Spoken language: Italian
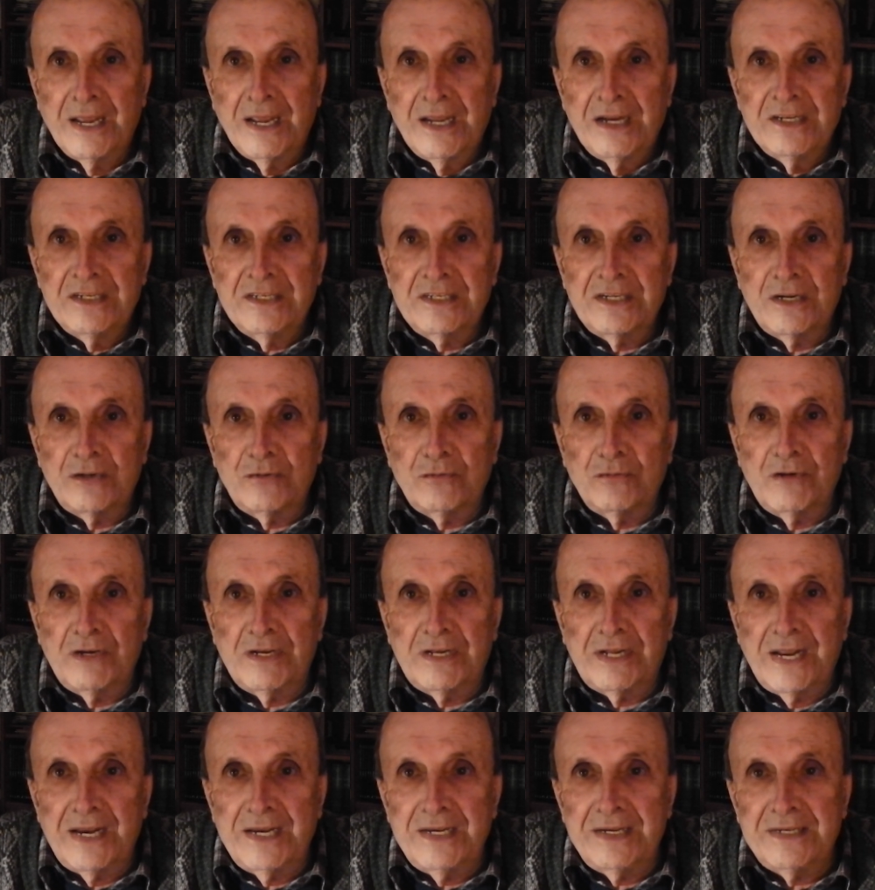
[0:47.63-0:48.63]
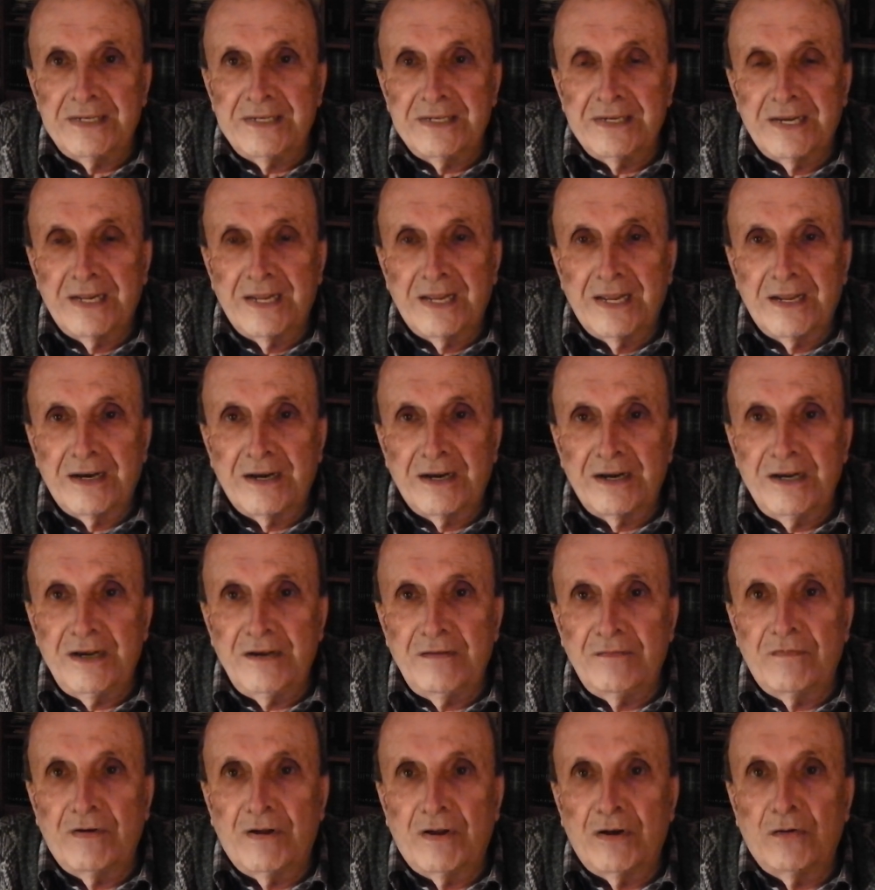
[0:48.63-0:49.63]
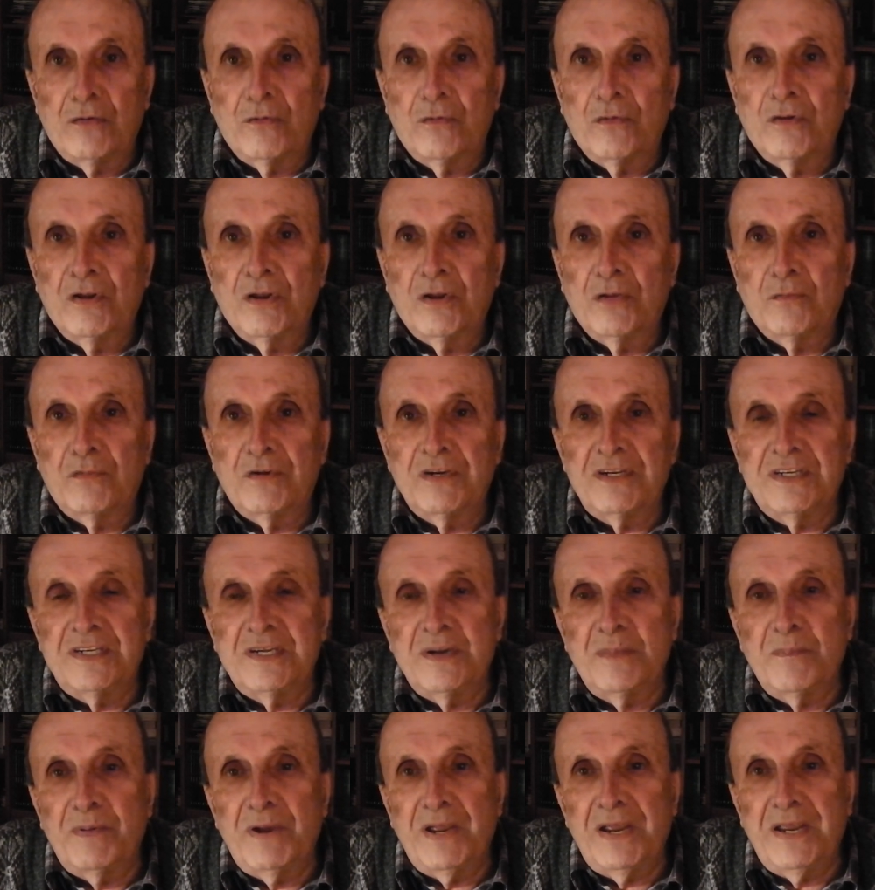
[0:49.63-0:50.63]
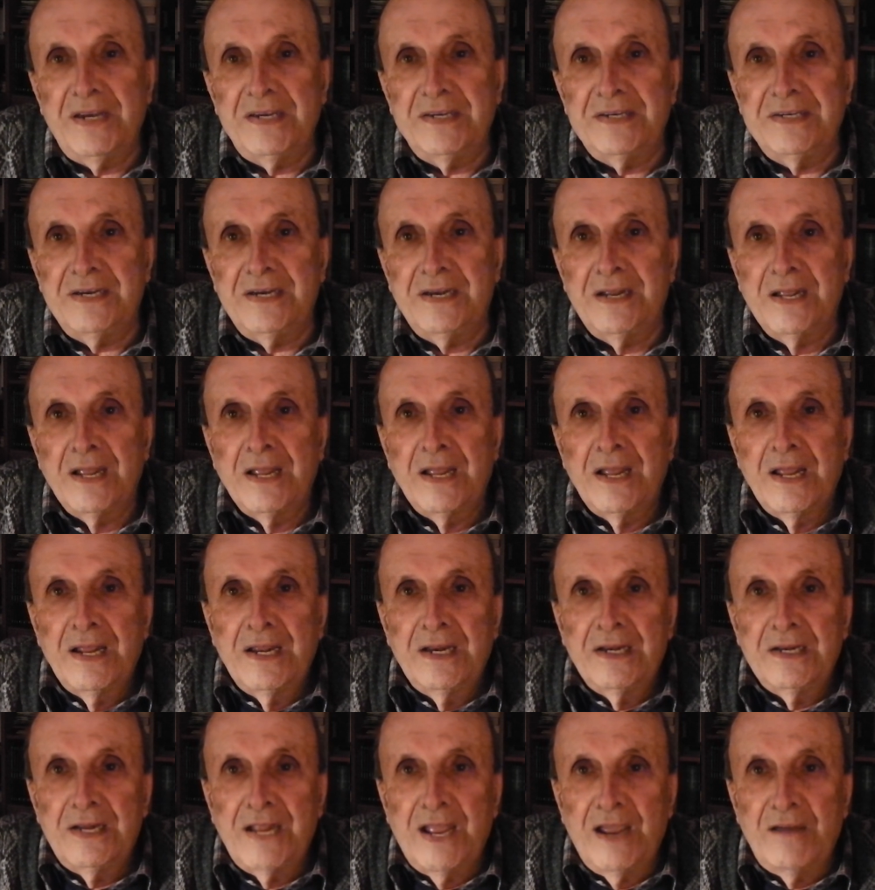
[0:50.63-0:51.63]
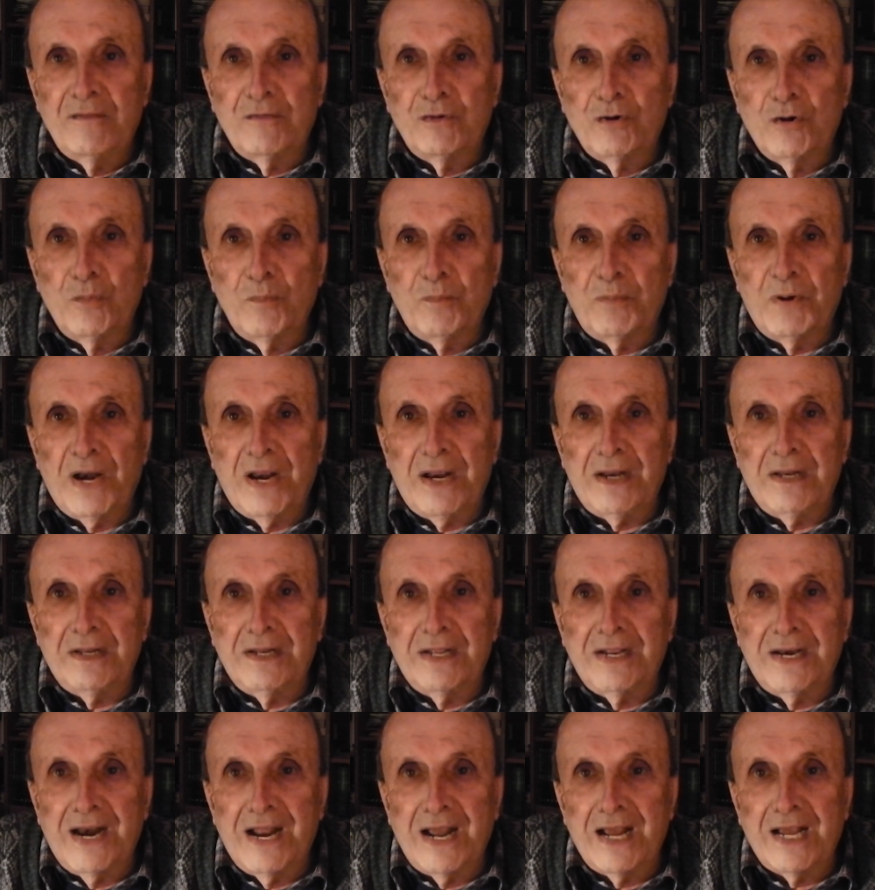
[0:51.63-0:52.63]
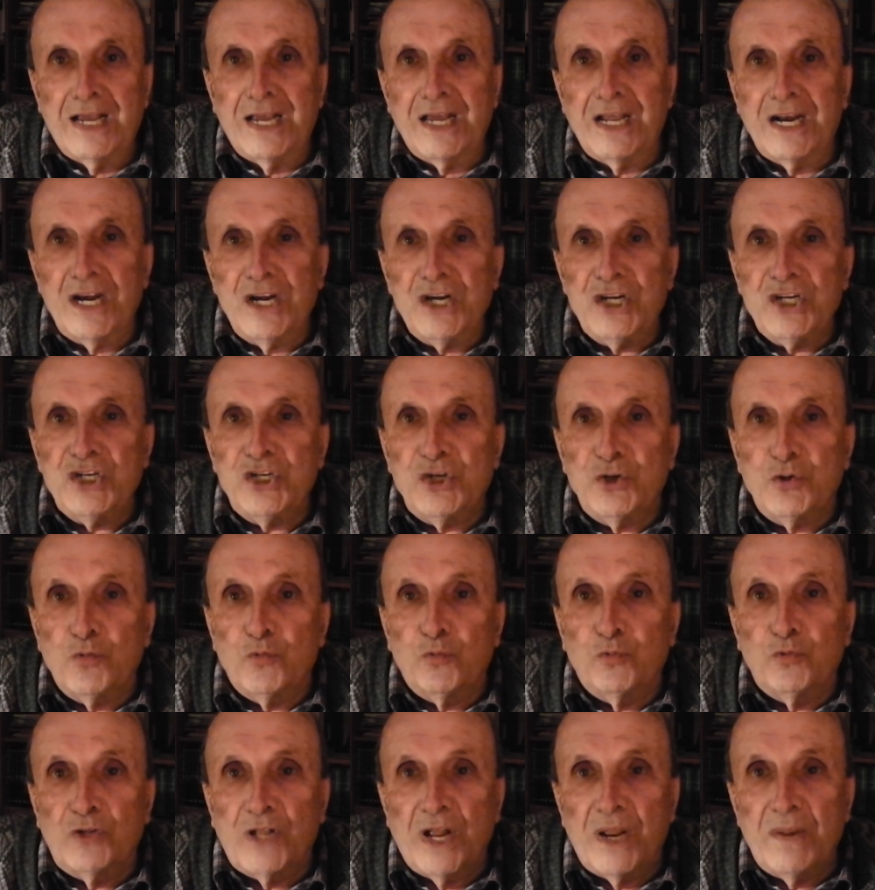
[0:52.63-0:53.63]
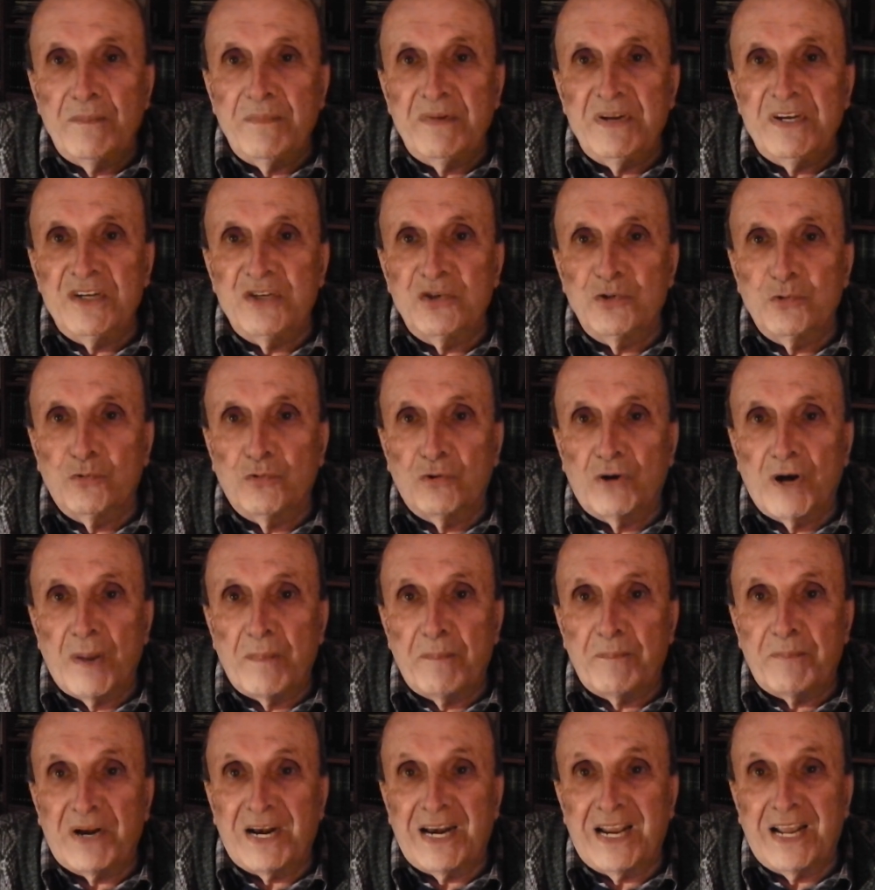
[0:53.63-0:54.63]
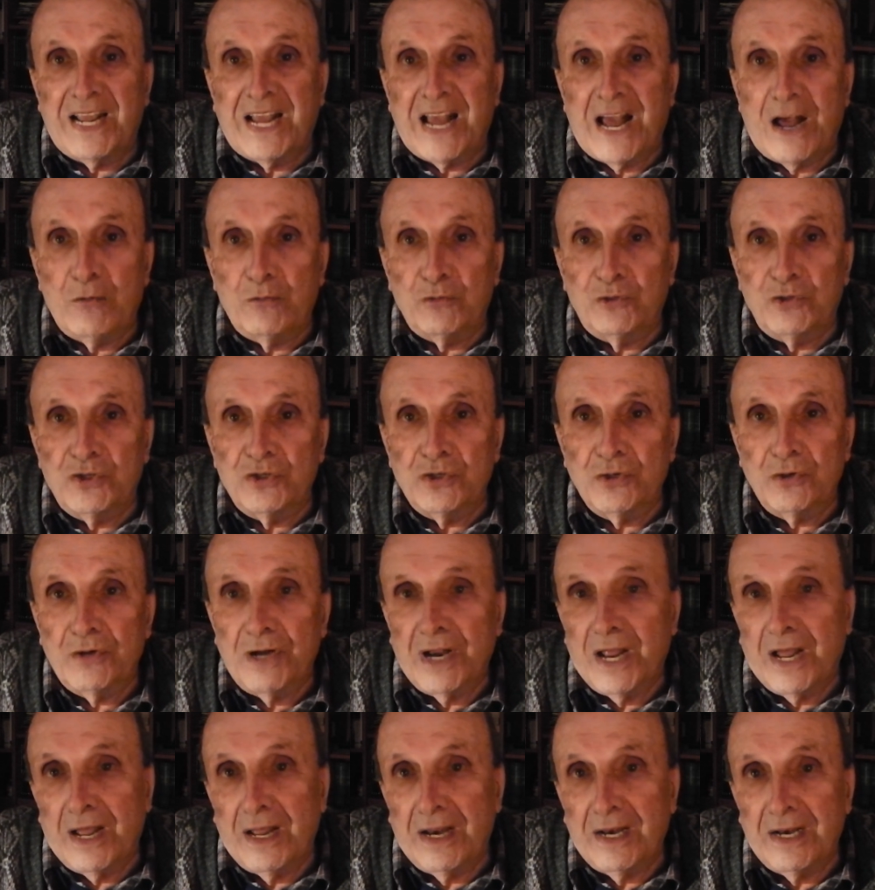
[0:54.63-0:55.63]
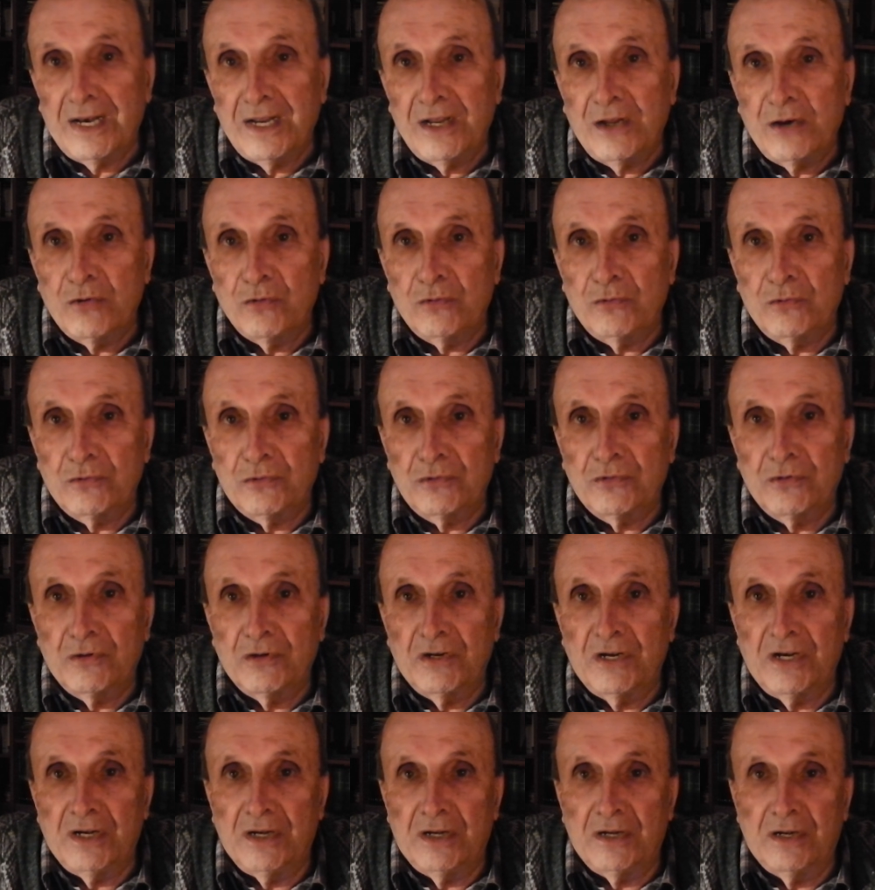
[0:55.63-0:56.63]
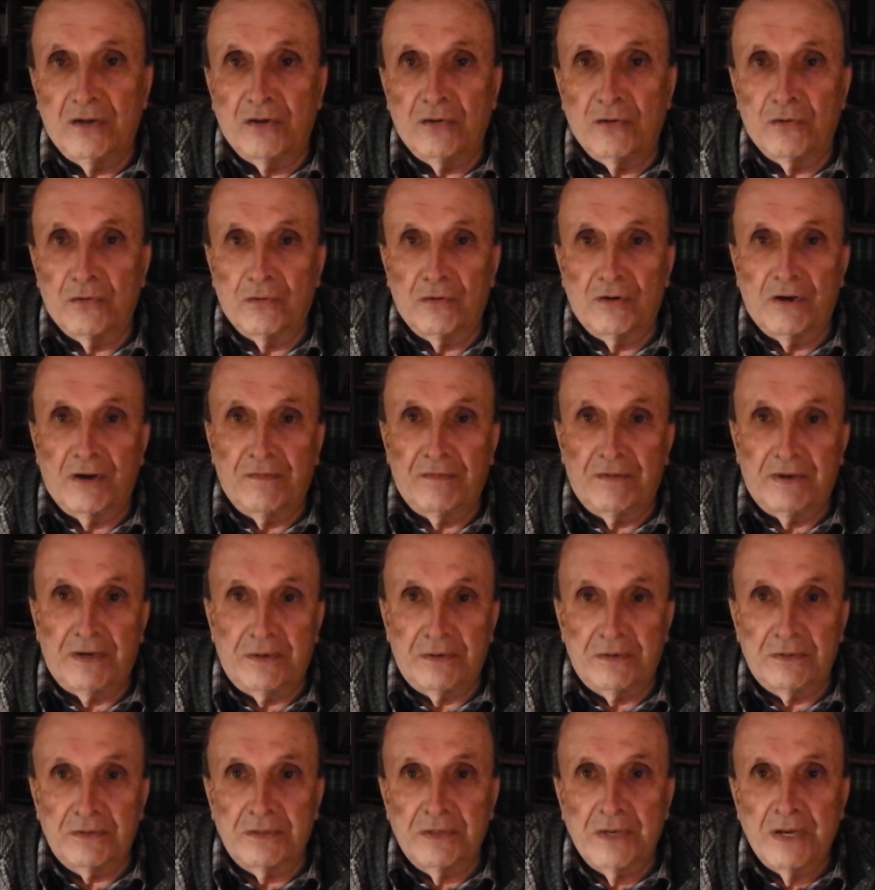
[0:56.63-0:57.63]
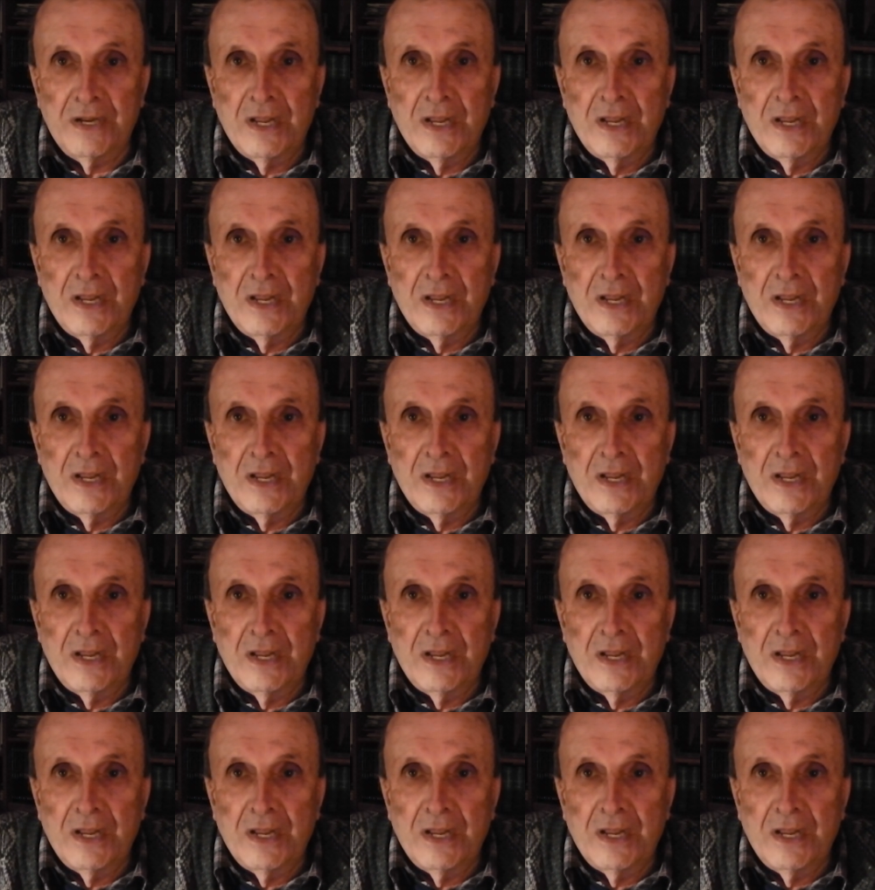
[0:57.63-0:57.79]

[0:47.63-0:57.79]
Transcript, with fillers: statunitensi che arrivano in questi paesi devono prendere accresciute misure precauzionali contro il coronavirus.